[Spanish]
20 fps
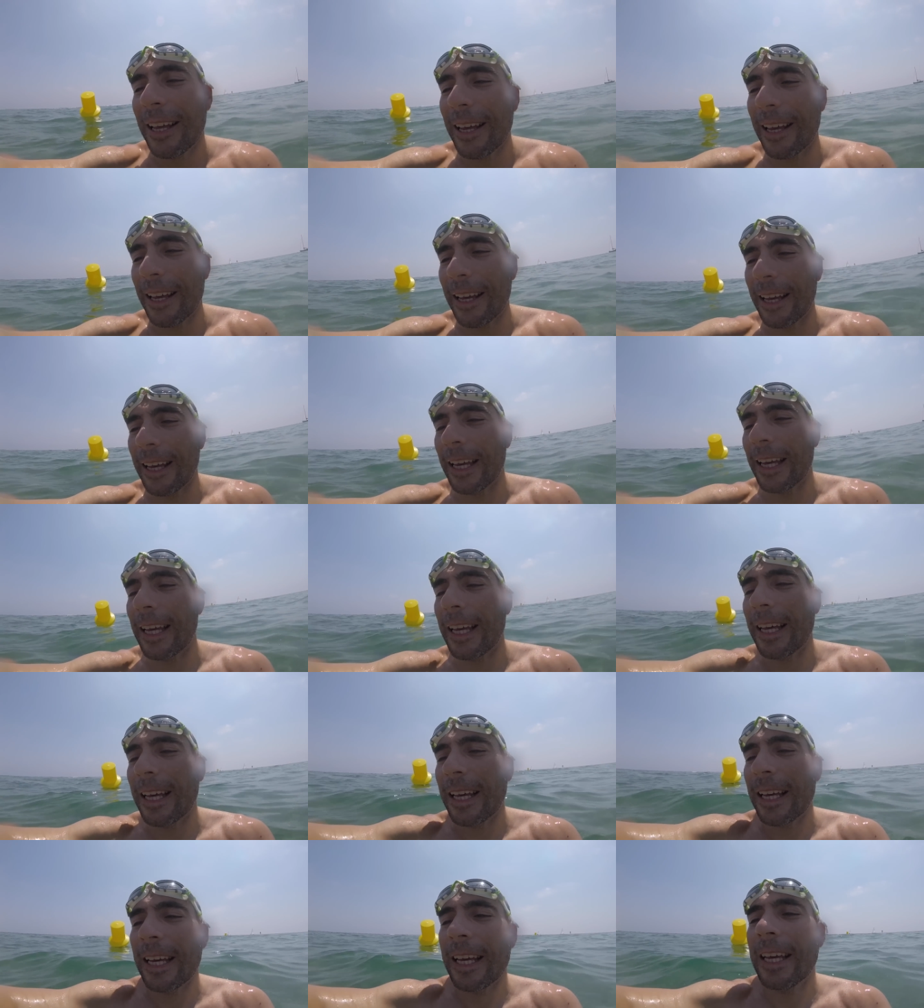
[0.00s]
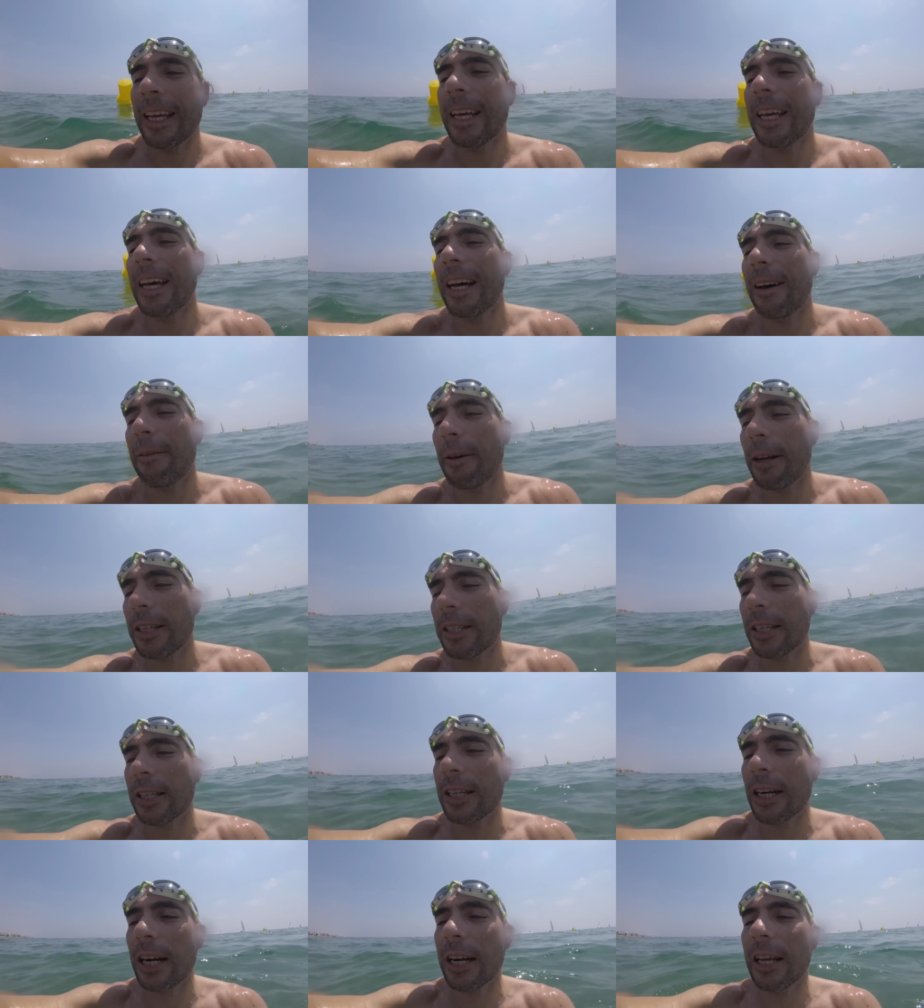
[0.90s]
Eh, a ver
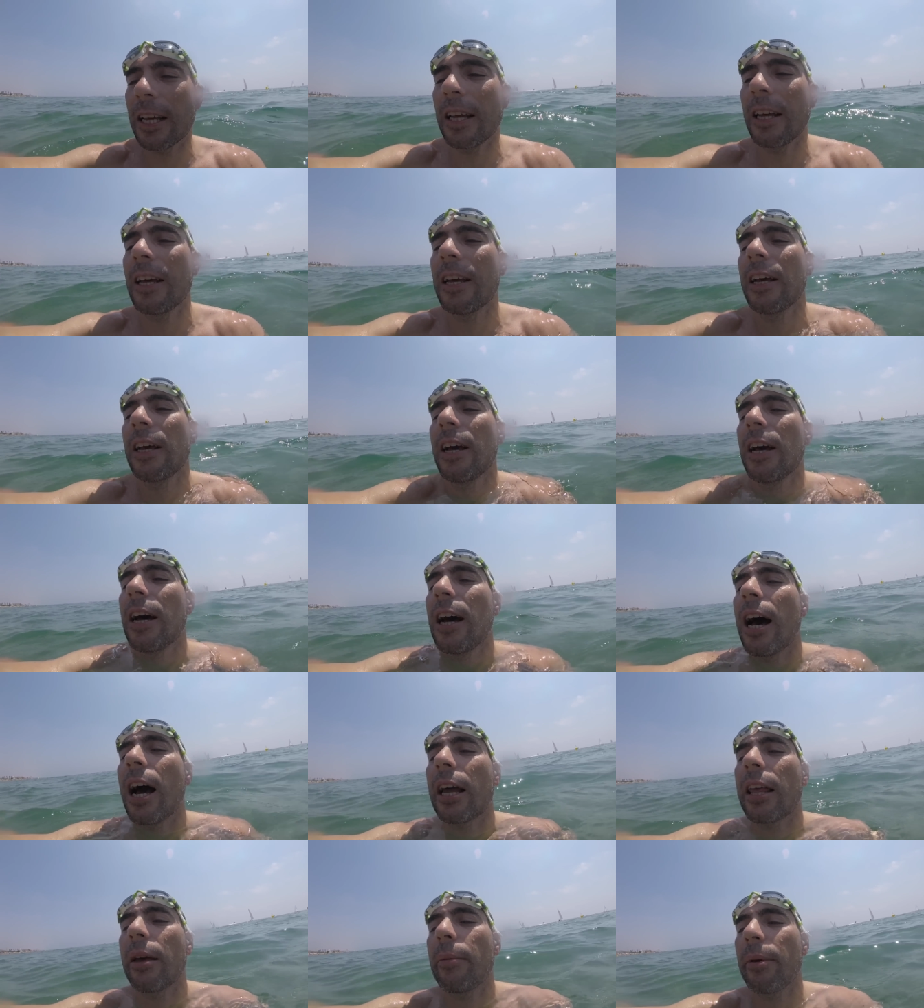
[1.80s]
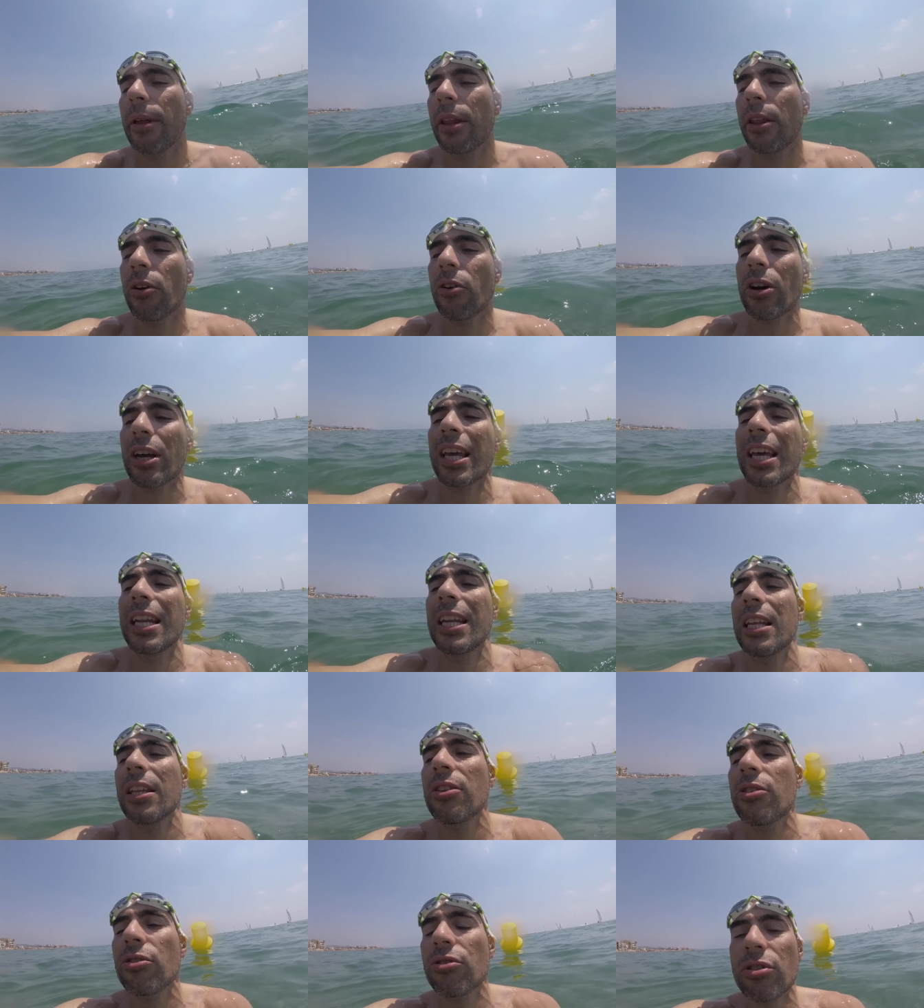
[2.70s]
si sale Aquí he medido
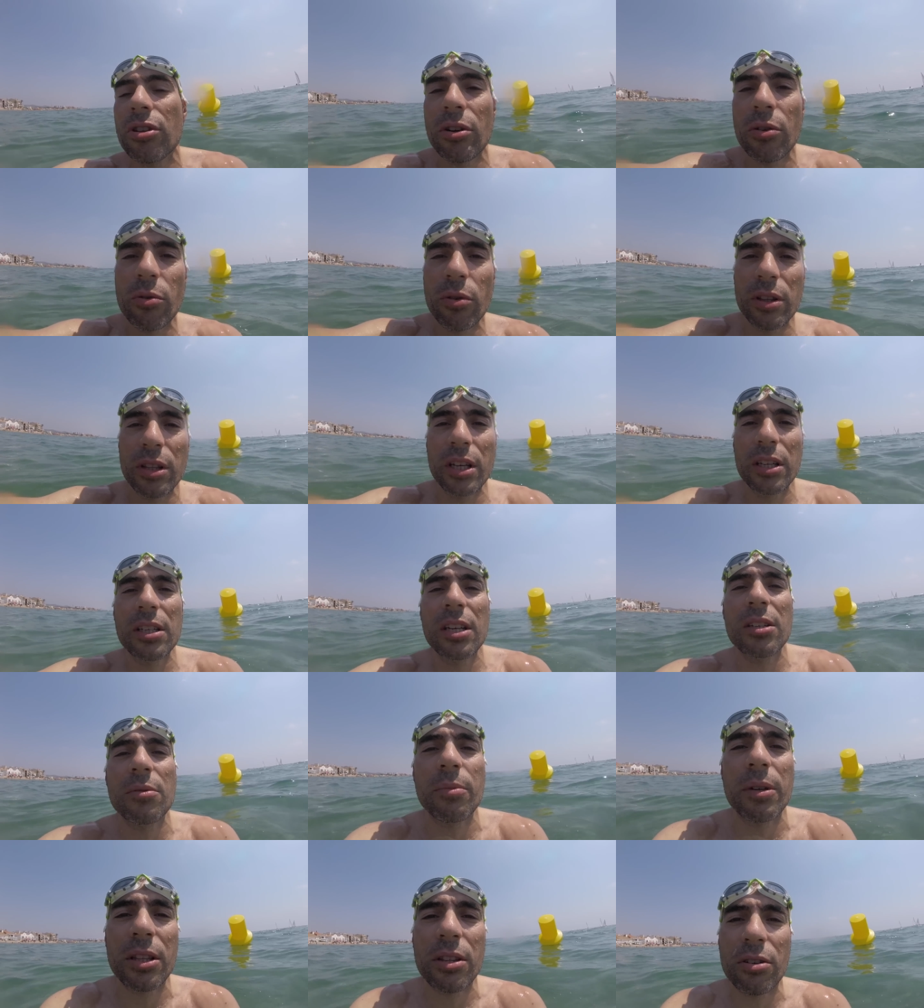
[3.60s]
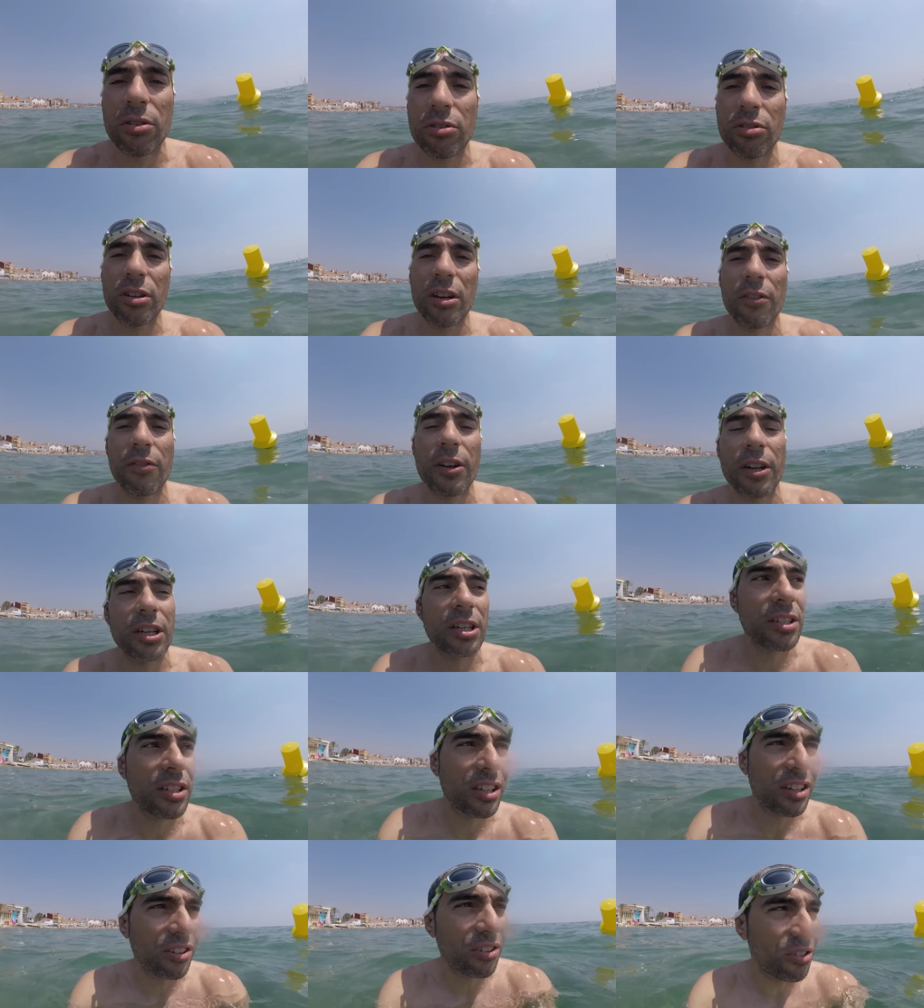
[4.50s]
556 metros el
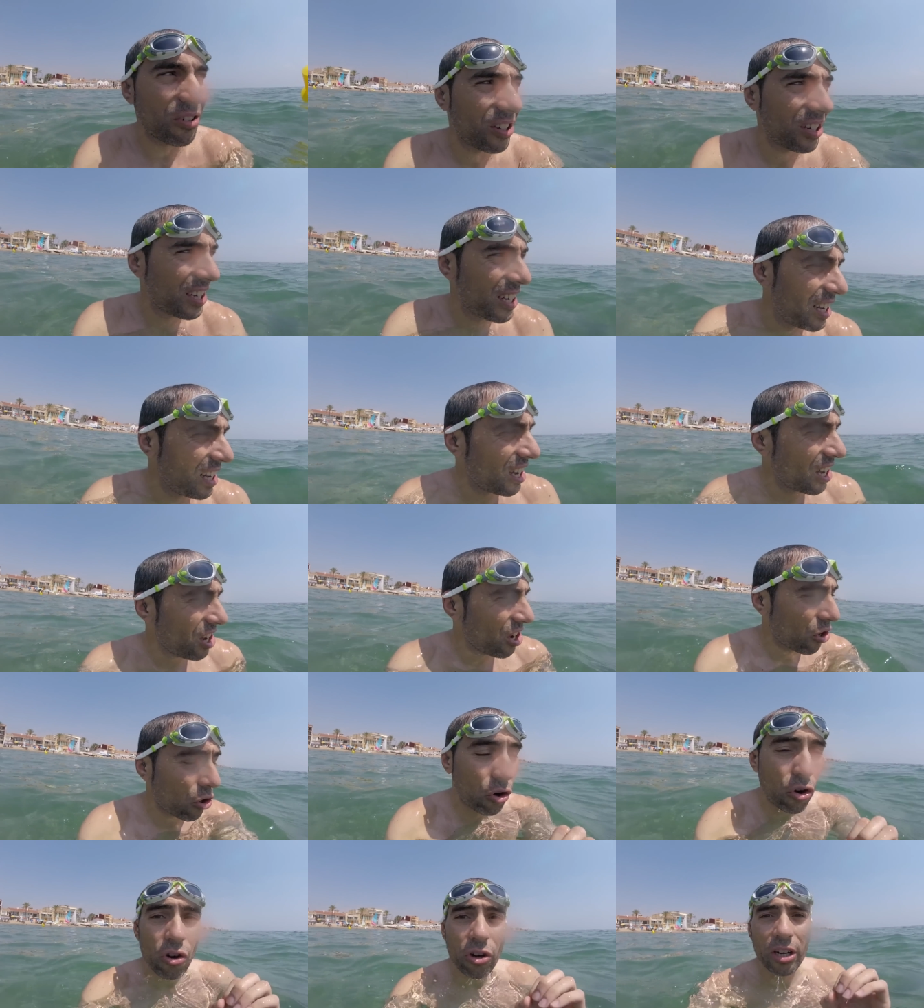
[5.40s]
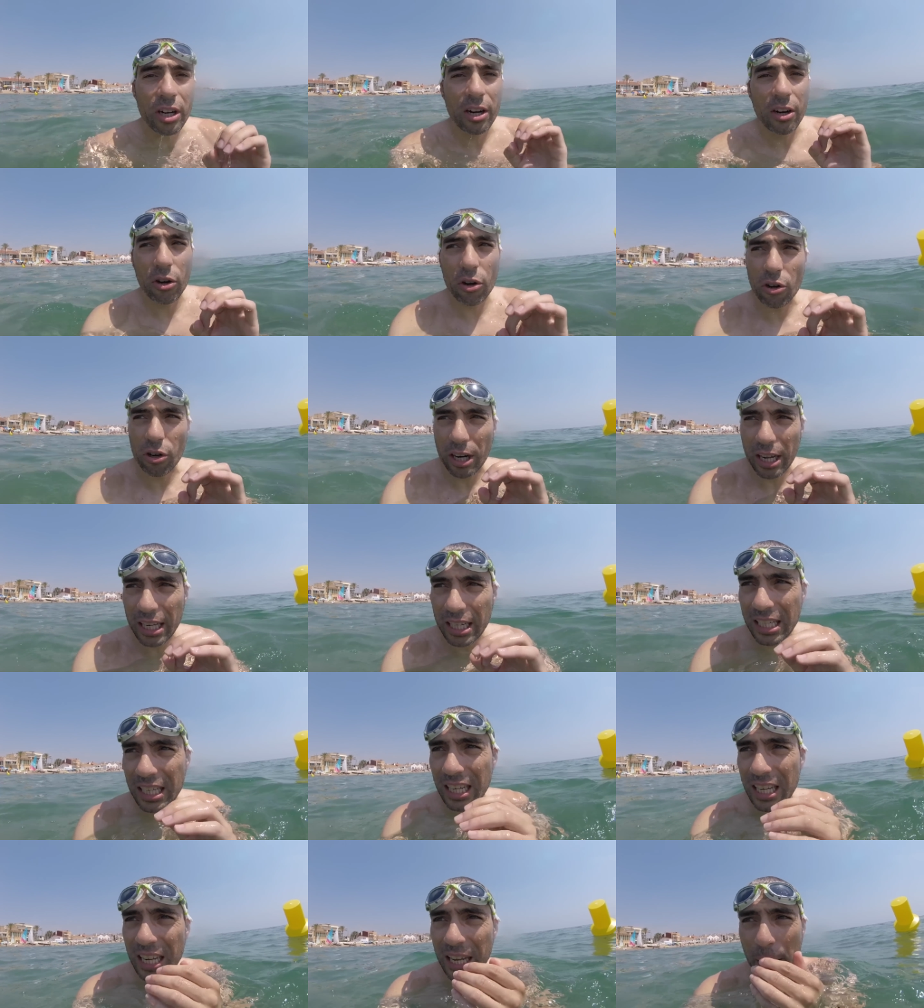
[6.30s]
Fenix 5 con
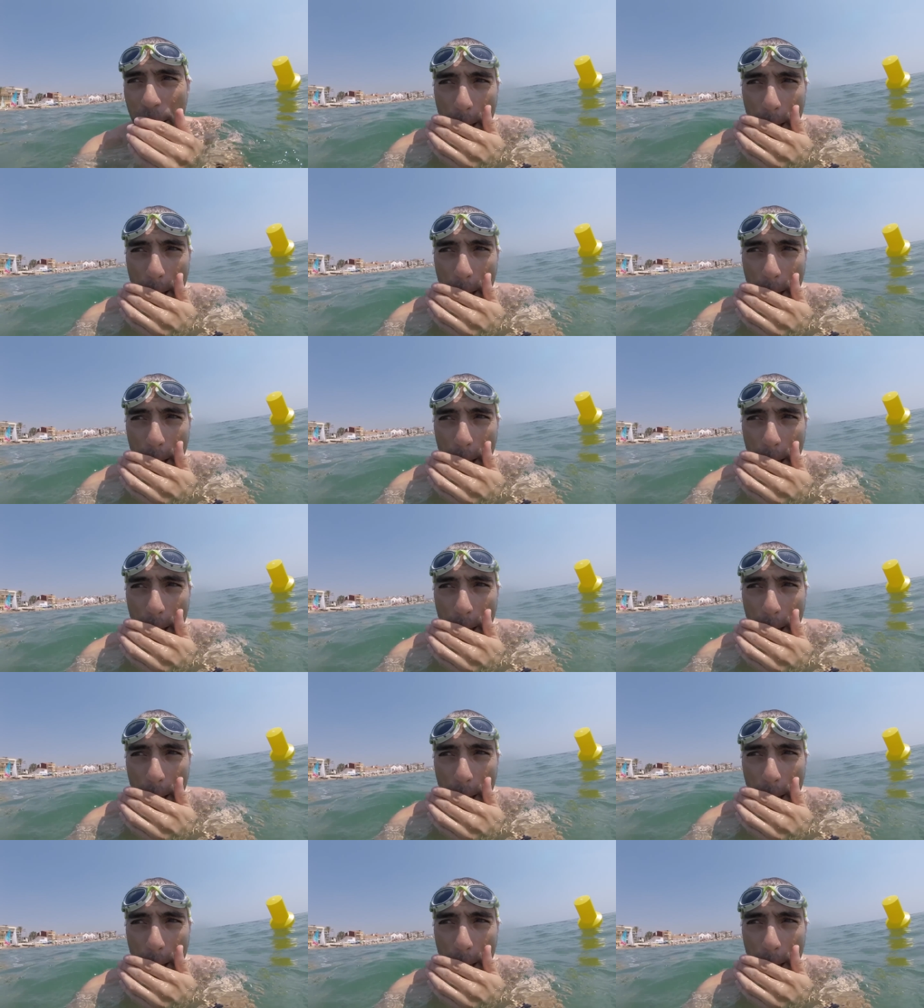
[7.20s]
erlonas.